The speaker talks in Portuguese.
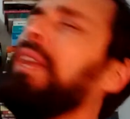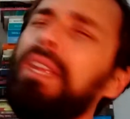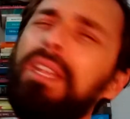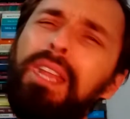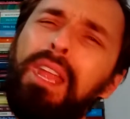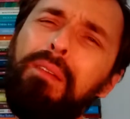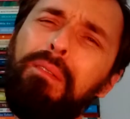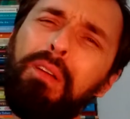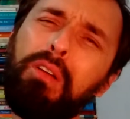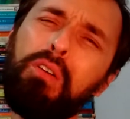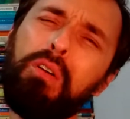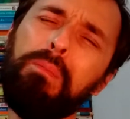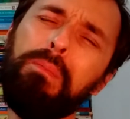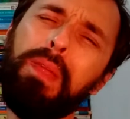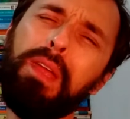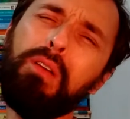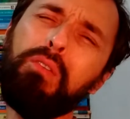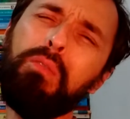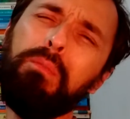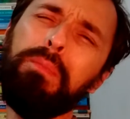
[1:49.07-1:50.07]
Então vai
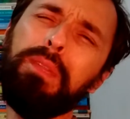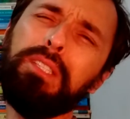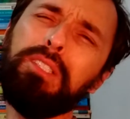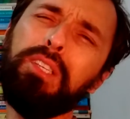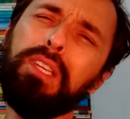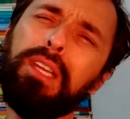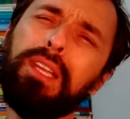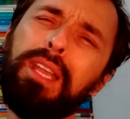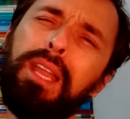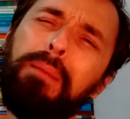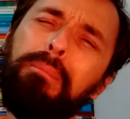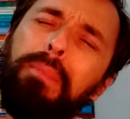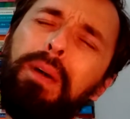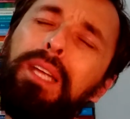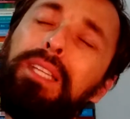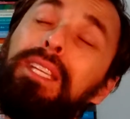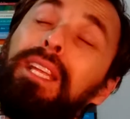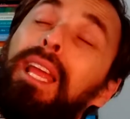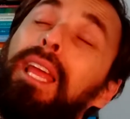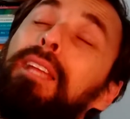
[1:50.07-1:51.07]
comer a comidinha da
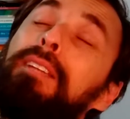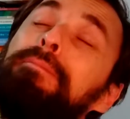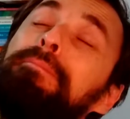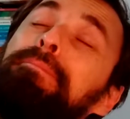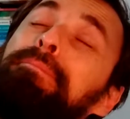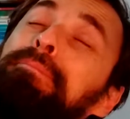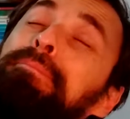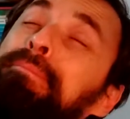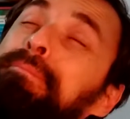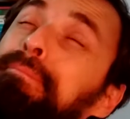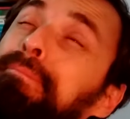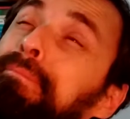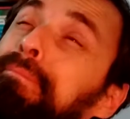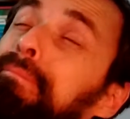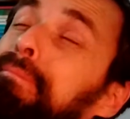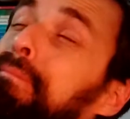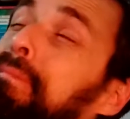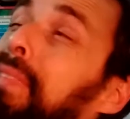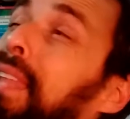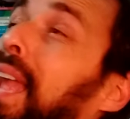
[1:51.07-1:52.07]
mãe. Hum,
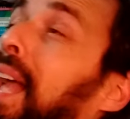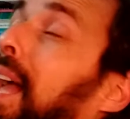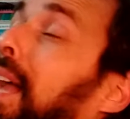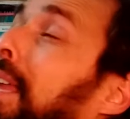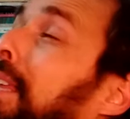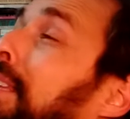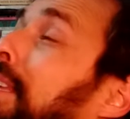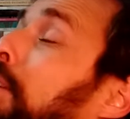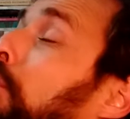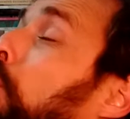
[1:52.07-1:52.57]
ai que